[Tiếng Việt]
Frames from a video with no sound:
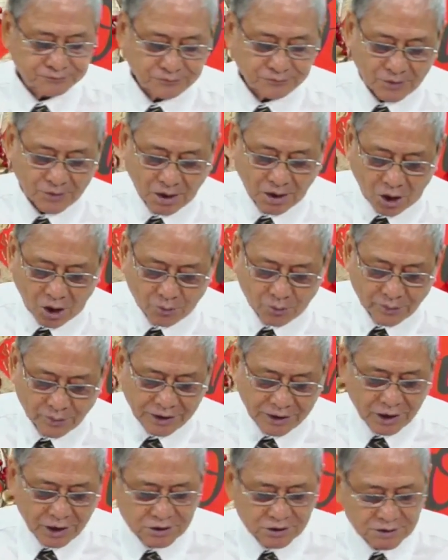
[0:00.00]
Ông
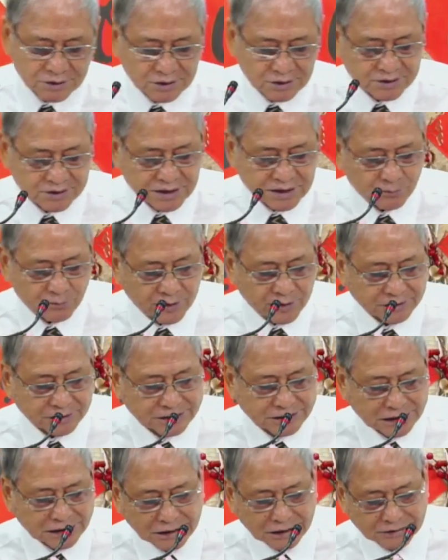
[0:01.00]
Ingerson chết một cách
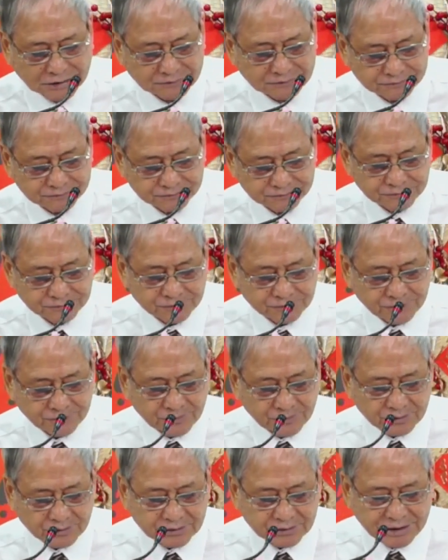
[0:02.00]
thình lình.
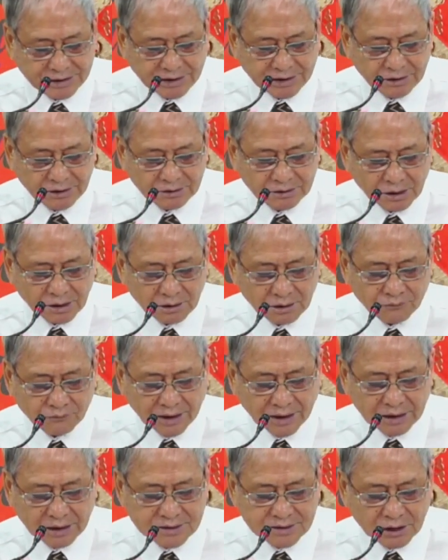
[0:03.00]
Tin tức về
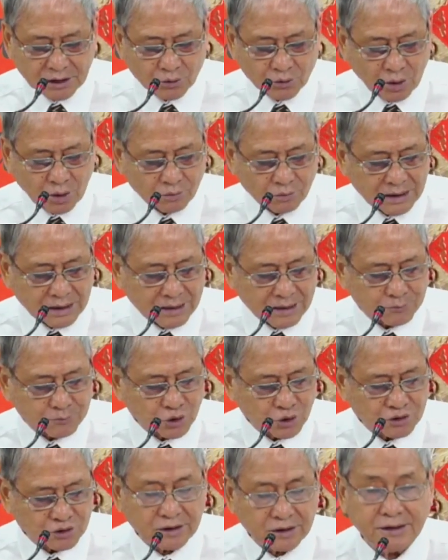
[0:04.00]
cái chết của ông làm
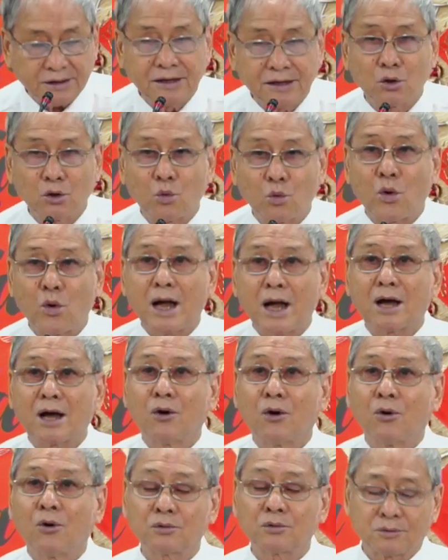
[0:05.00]
cho gia đình hoàng
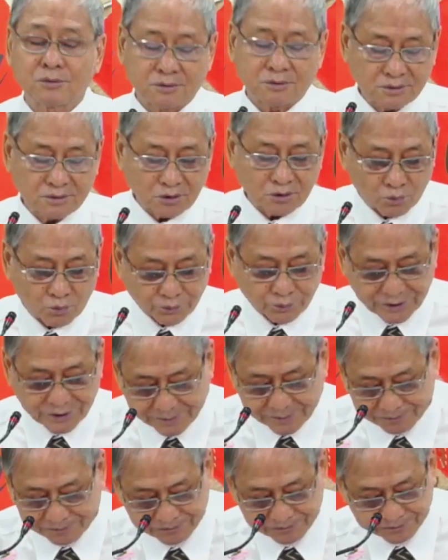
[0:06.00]
hốt khủng
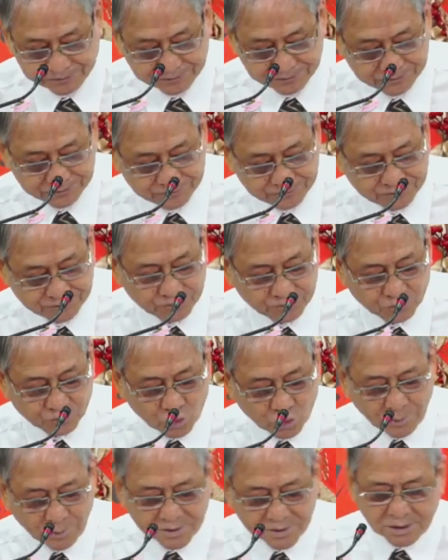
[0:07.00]
khiếp.
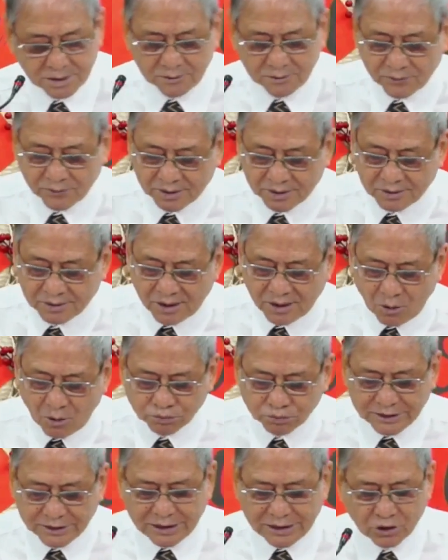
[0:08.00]
Đối một nhân vật không
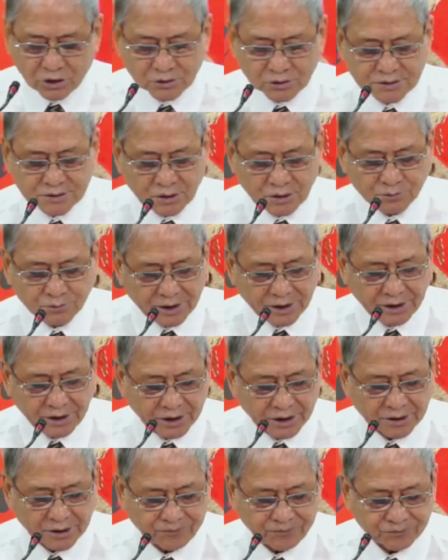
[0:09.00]
tin có sự sống đời
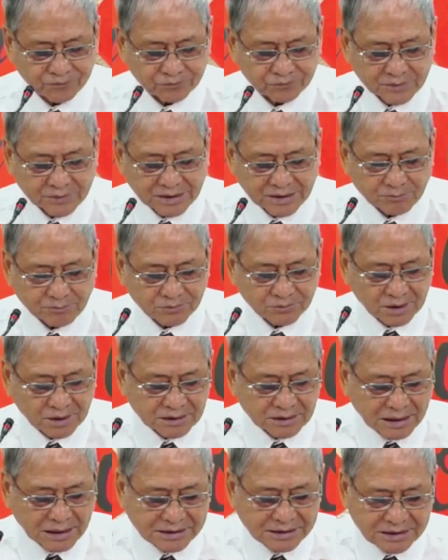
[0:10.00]
đời đã đem tất
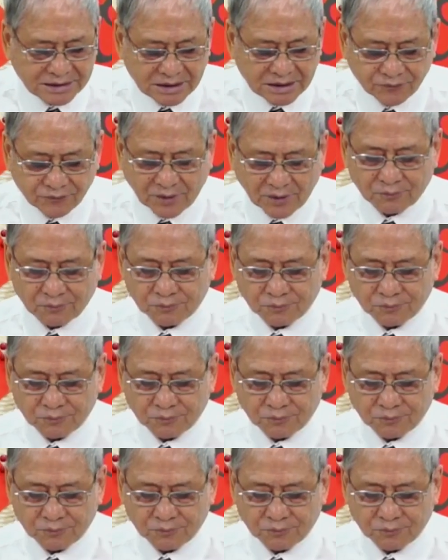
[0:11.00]
cả hy vọng,